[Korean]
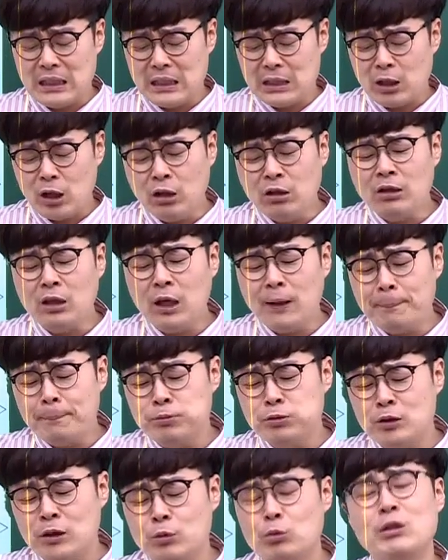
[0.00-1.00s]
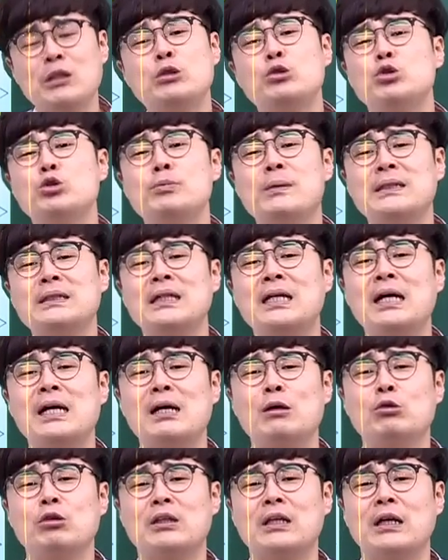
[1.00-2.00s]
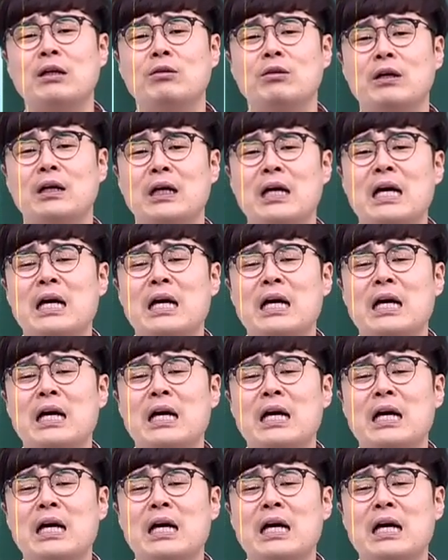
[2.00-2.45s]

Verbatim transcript: 현대어 풀이 위주로만 생각하고 있다는 거야.